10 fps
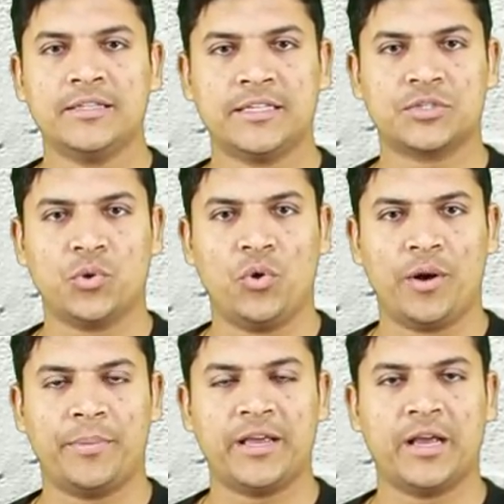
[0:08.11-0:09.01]
जिसको
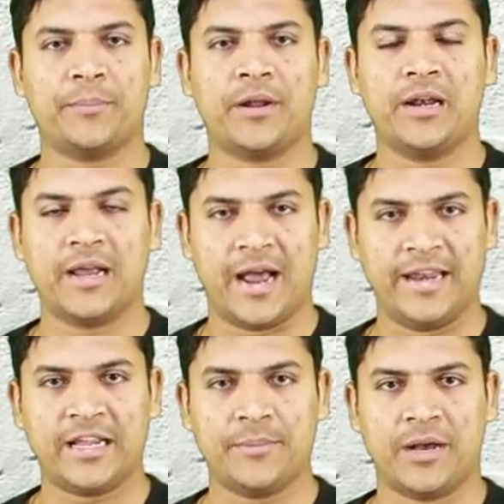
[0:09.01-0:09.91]
अपने घर पर
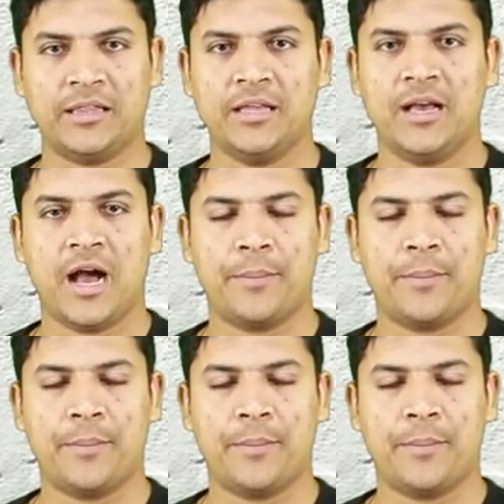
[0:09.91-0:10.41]
लगाने के बाद